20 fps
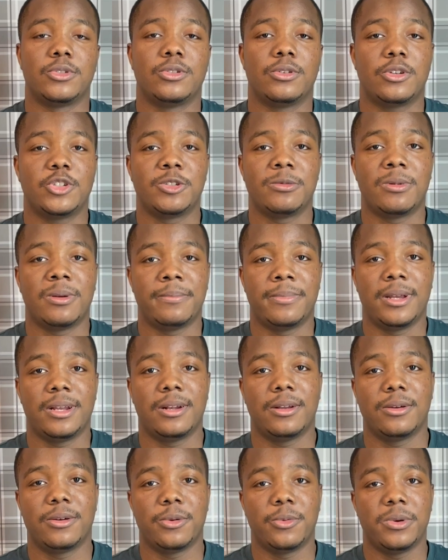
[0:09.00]
Bonjour, je
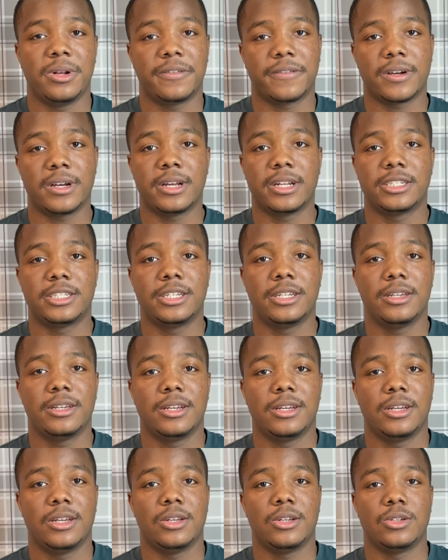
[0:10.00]
m'appelle euh, Wilfran
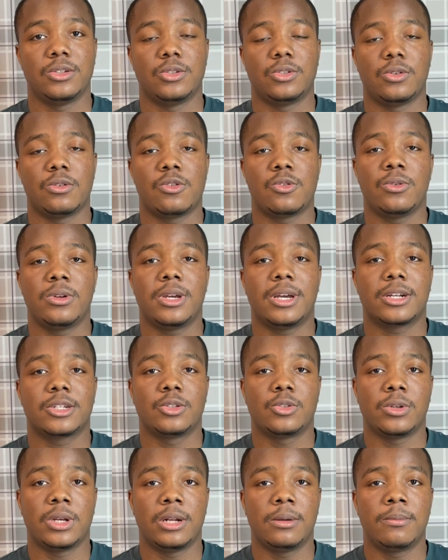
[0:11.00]
Je suis
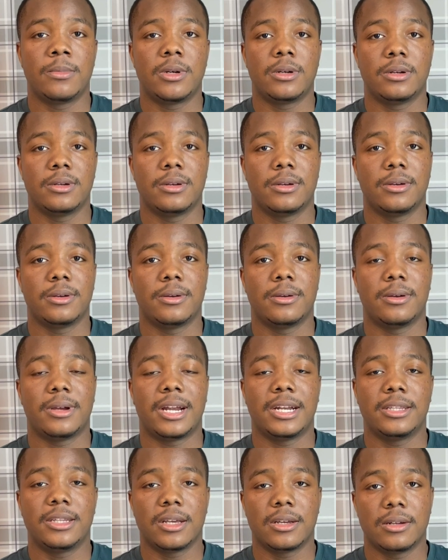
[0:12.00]
actuellement euh,
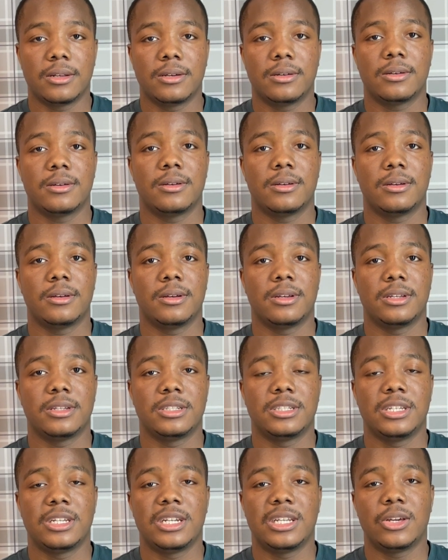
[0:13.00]
alternant,
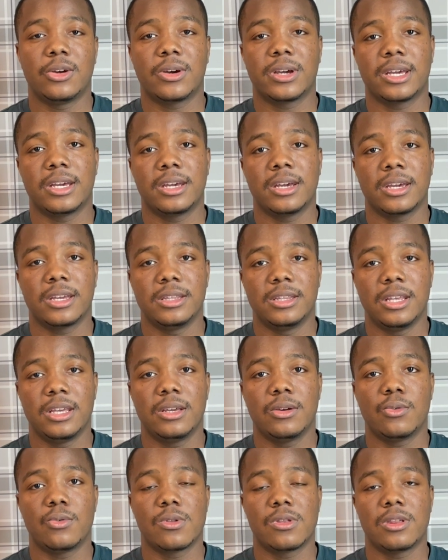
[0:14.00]
ingénieur
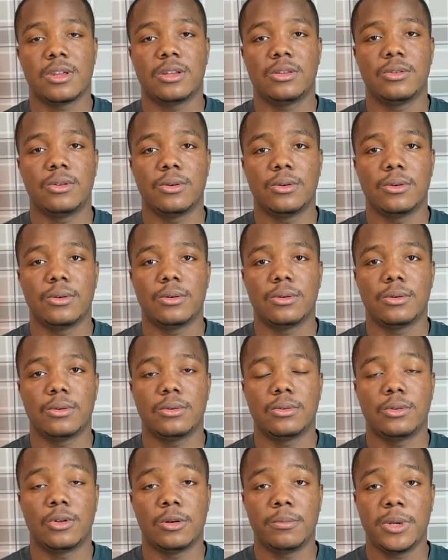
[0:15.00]
R&D au sein de
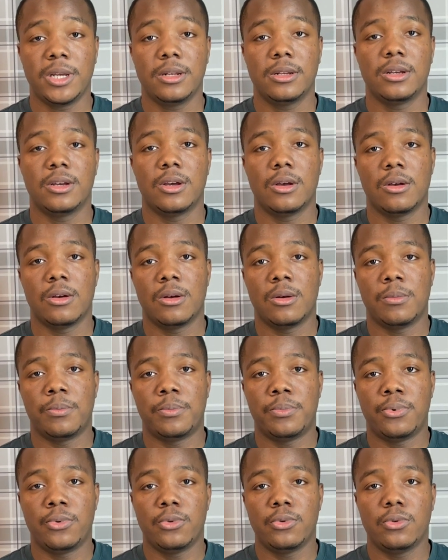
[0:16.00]
Dolmen,
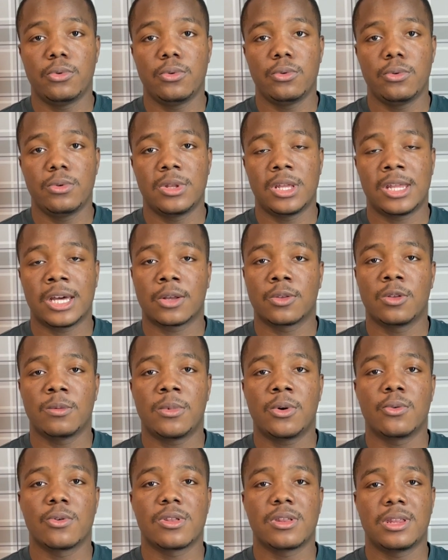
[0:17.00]
plus
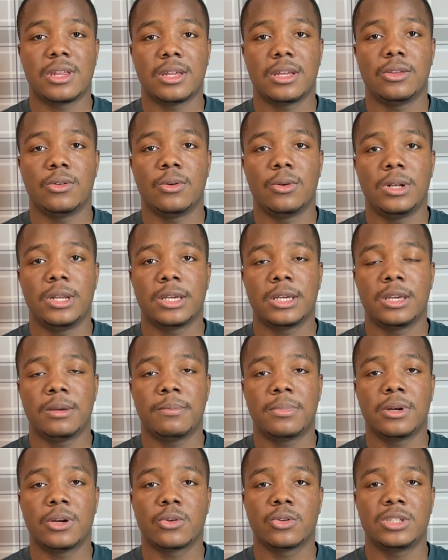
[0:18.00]
exactement au sein de l'équipe
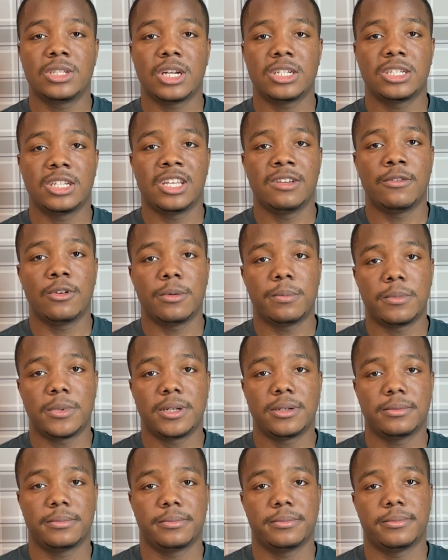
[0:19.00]
recherche et
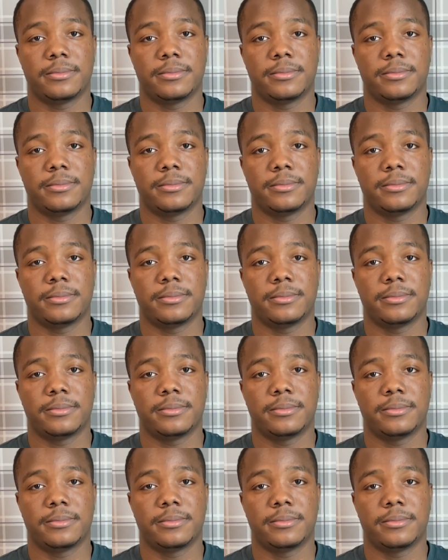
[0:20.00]
développement.